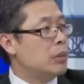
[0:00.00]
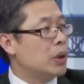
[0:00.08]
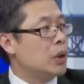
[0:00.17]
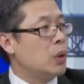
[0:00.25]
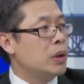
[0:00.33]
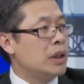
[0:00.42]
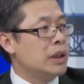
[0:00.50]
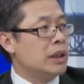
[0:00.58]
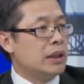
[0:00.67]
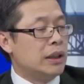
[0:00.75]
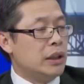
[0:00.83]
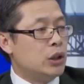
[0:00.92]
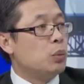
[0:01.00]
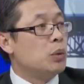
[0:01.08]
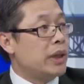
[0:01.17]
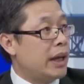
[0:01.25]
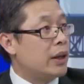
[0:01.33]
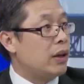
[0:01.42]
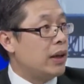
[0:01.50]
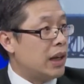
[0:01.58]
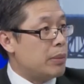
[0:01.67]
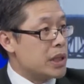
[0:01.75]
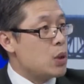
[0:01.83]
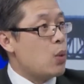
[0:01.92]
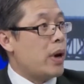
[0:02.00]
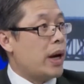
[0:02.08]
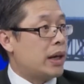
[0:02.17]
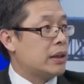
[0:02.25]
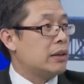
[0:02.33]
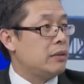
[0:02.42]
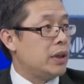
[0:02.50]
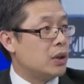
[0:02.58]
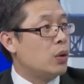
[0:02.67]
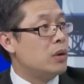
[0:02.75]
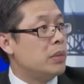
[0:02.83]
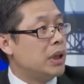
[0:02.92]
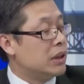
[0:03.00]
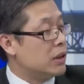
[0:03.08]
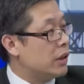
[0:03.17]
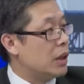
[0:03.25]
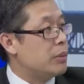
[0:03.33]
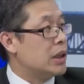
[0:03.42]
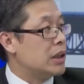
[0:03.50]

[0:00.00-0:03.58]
hình mà thôi thì chút nữa đây có lẽ là bác sĩ Hoàng và tôi mình có thể